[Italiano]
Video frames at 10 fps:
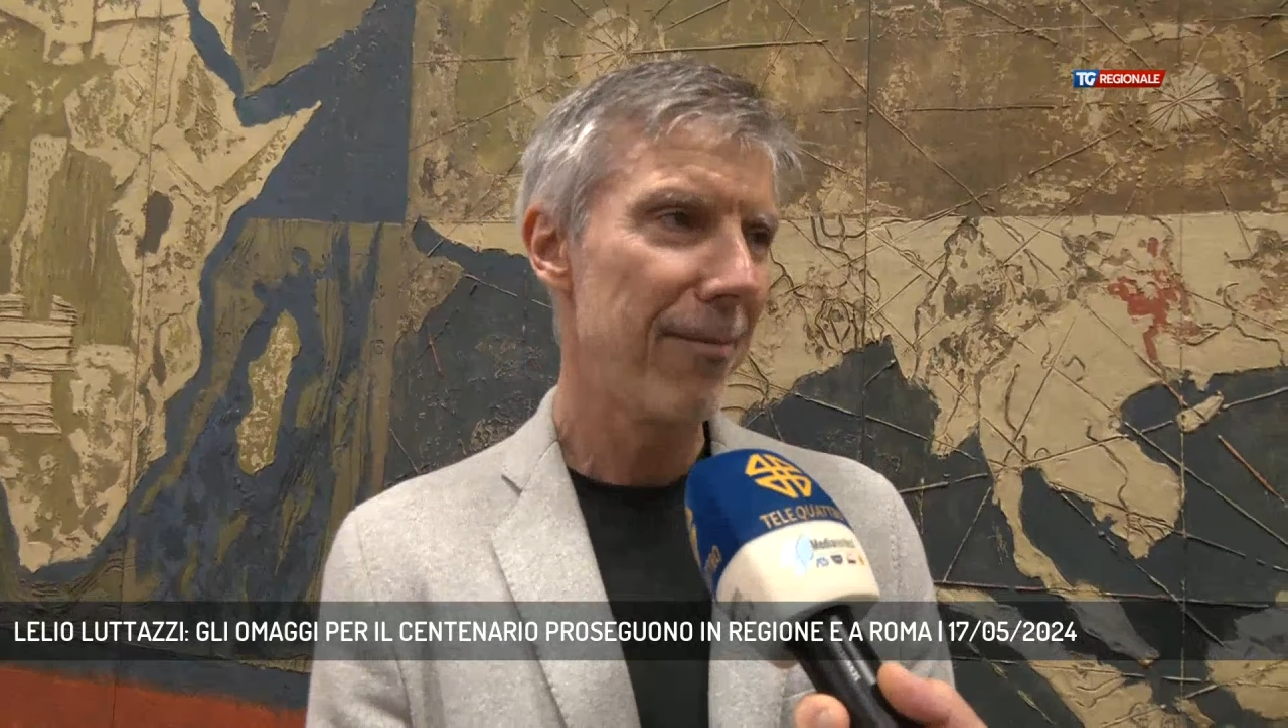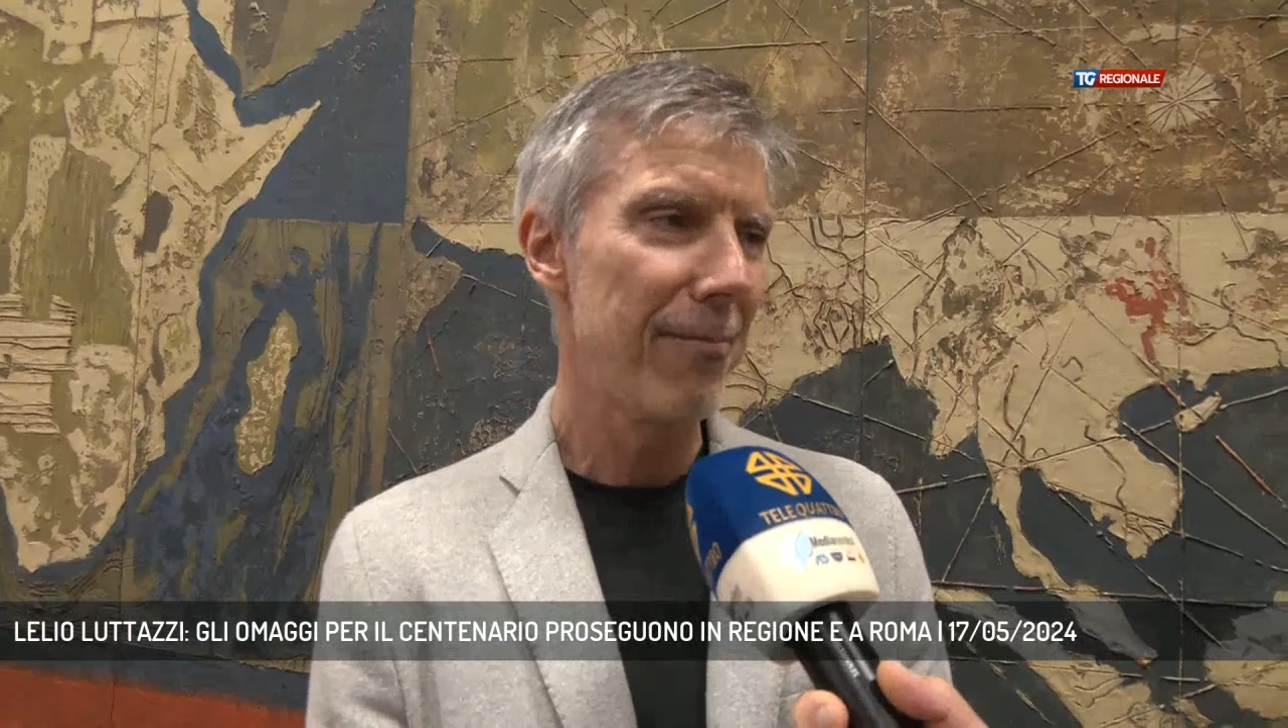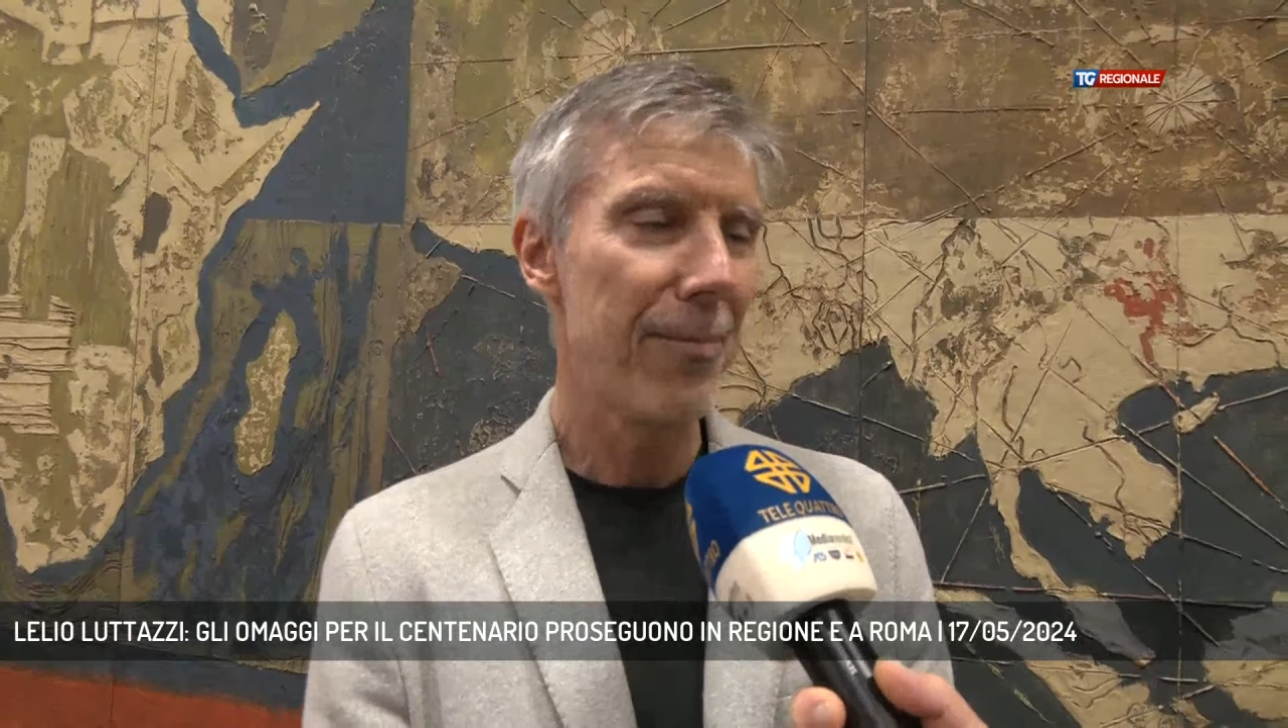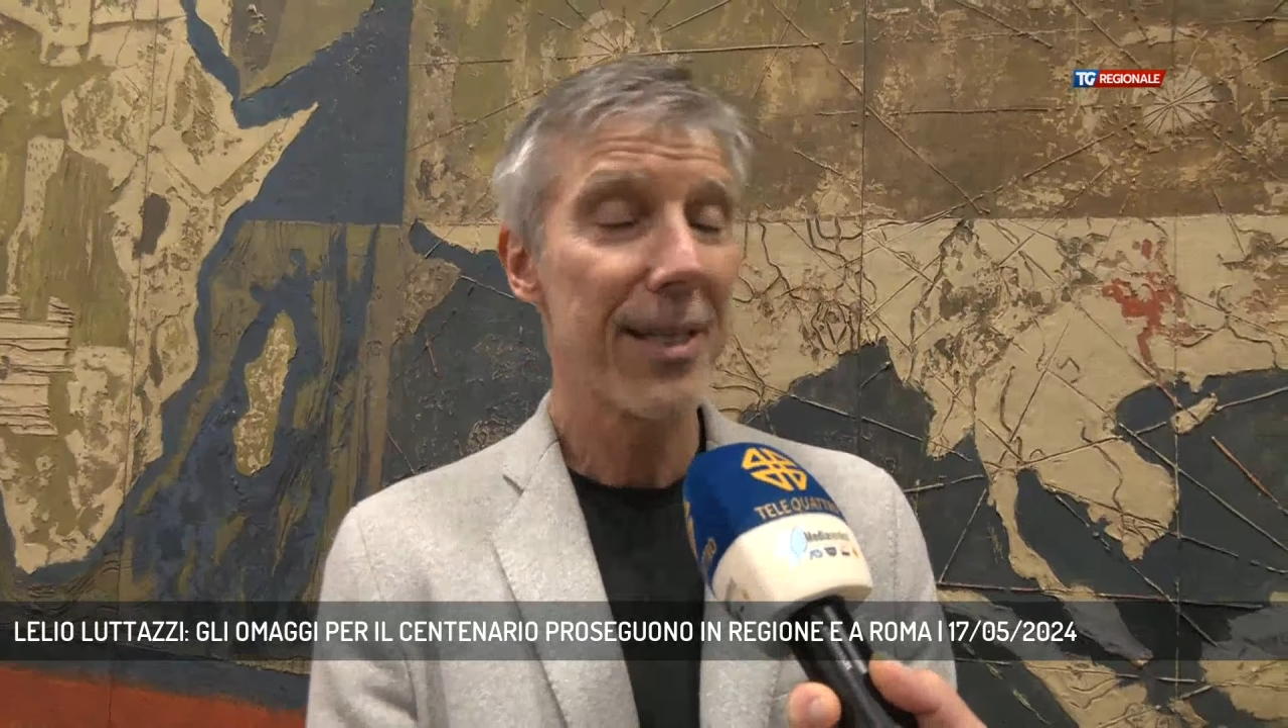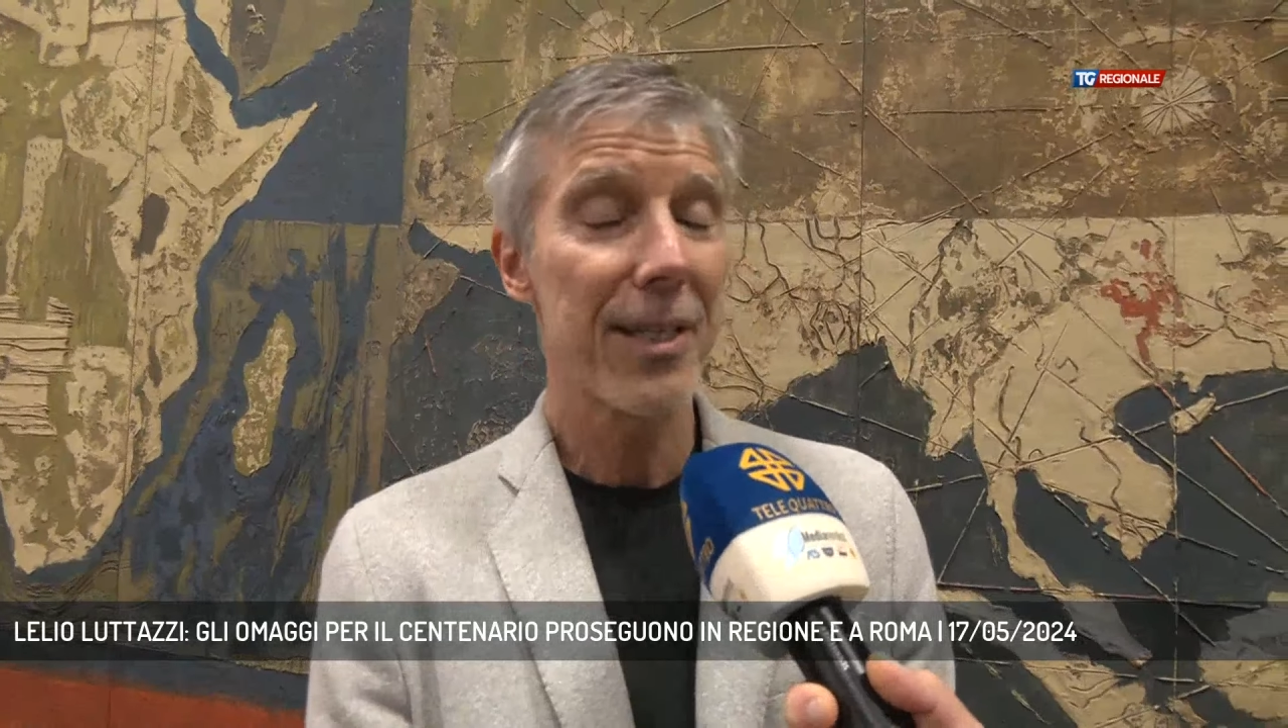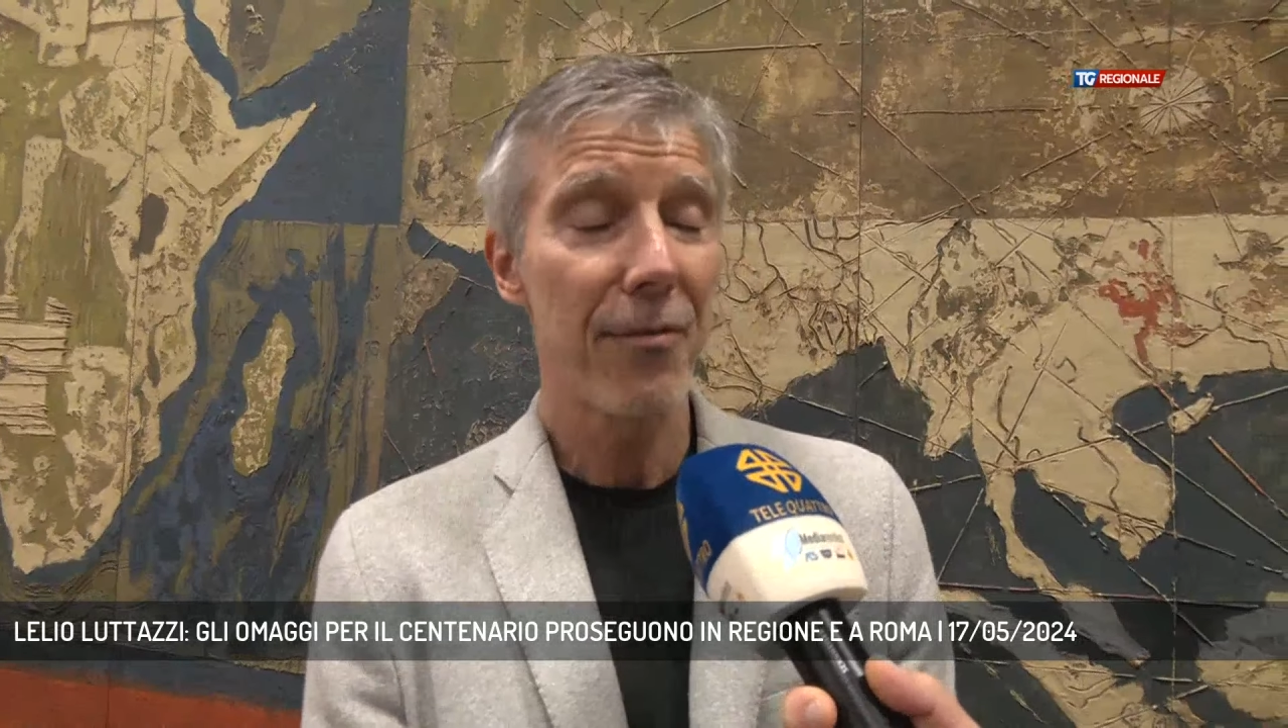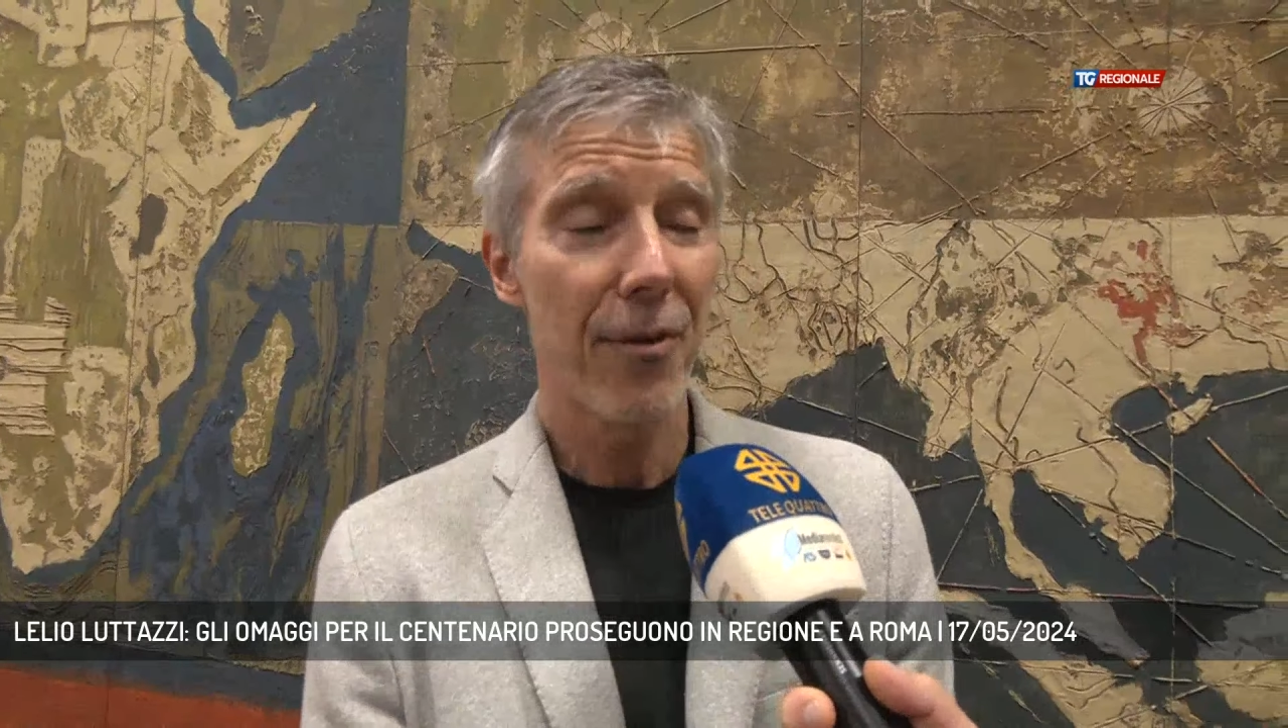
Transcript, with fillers: i pezzi